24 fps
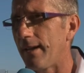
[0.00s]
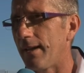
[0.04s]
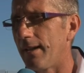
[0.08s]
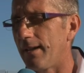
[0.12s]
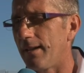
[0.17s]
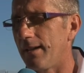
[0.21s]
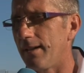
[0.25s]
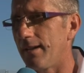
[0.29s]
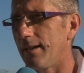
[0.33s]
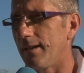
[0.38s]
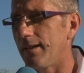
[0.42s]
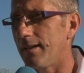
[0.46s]

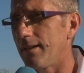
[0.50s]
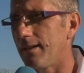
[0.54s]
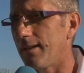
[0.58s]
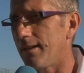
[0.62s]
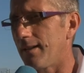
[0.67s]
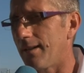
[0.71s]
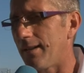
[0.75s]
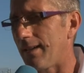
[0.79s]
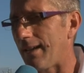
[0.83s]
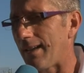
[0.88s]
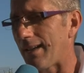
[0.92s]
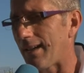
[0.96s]

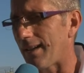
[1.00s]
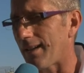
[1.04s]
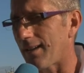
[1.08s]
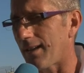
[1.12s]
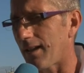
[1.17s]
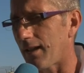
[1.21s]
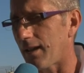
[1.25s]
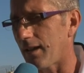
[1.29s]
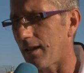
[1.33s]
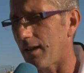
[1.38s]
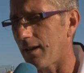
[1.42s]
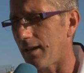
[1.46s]
eh, è la,
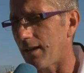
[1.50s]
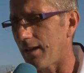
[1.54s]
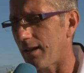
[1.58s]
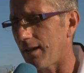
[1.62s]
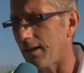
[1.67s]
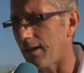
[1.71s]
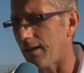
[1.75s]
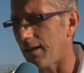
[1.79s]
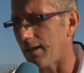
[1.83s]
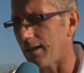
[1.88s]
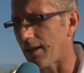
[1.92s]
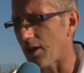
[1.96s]
la, la,